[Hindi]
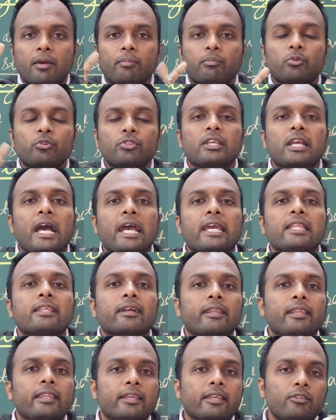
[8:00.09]
पर आपको दिखाई
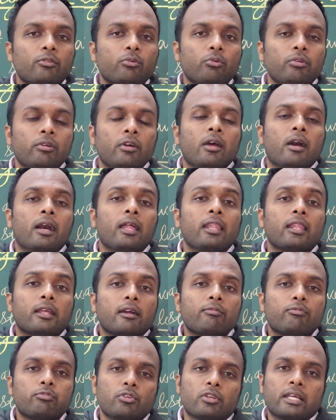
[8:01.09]
देगा लेकिन वो
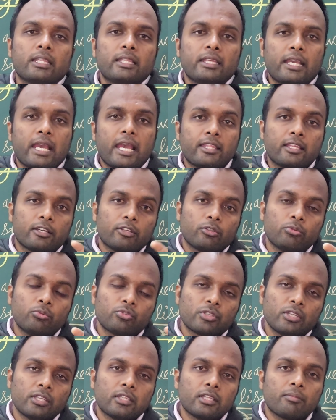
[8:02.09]
हल्का फुल्का दिखाई देगा
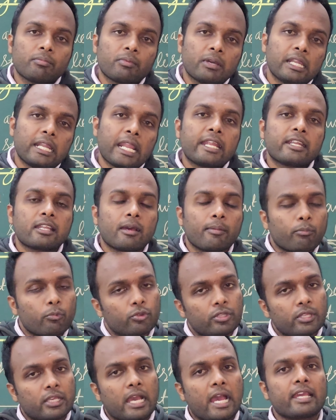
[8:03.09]
दूसरे तरफ का लाइट
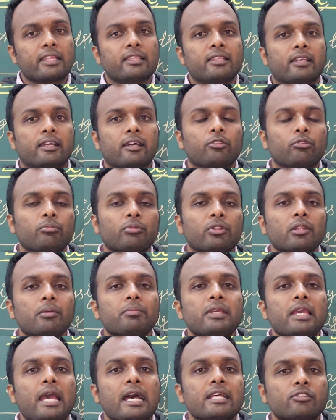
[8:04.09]
आपको दिखाई देगा तो
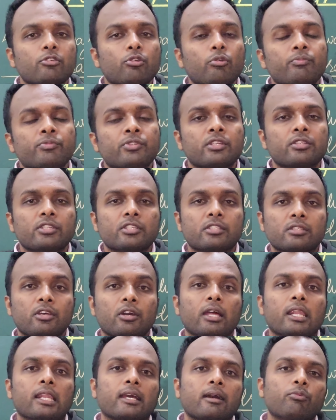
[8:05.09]
मतलब कि ऐसे ऑब्जेक्ट
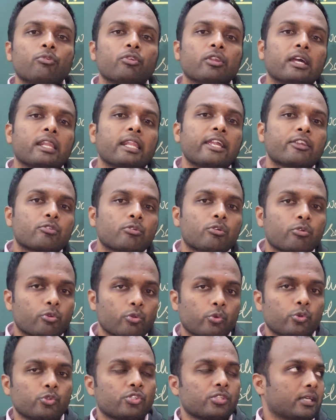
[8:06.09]
जिससे हल्का फुल्का लाइट को
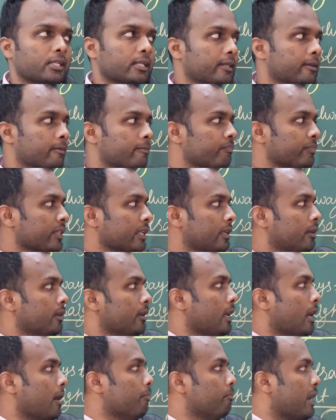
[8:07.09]
क्रोस करे
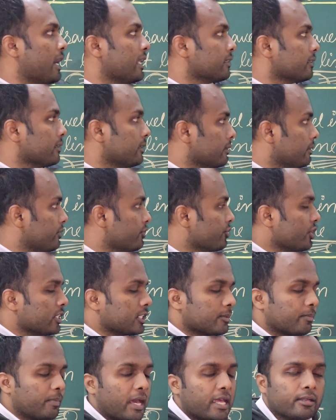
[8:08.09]
अब बात करते हैं
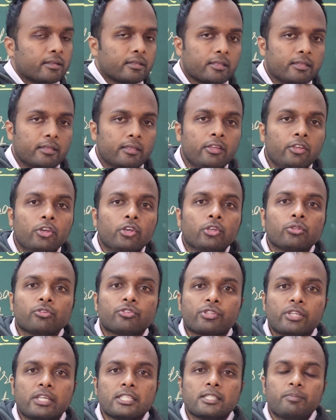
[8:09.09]
ट्रांसपेरेंट की
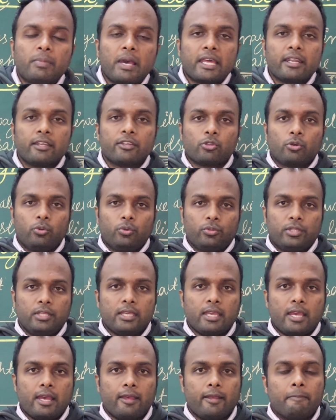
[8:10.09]
तो ट्रांसपेरेंट
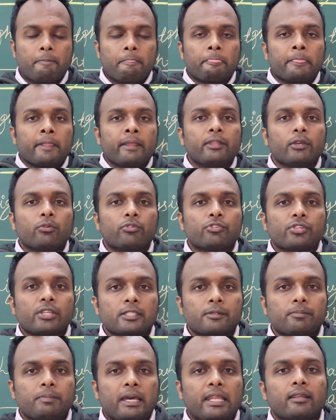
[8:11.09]
होते क्या है देखो
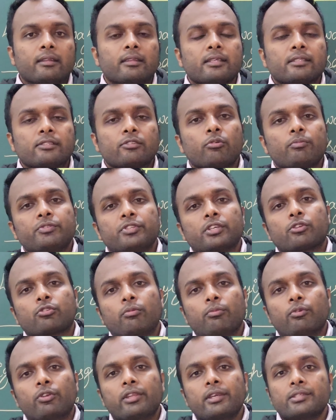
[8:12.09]
ट्रांसपेरेंट ऐसे ऑब्जेक्ट
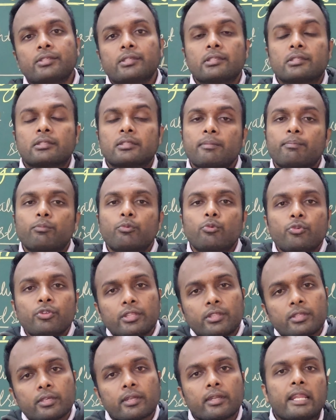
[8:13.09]
को बोलेंगे जिससे
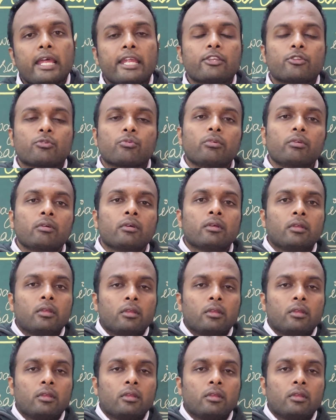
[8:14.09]
पूरी तरह लाइट को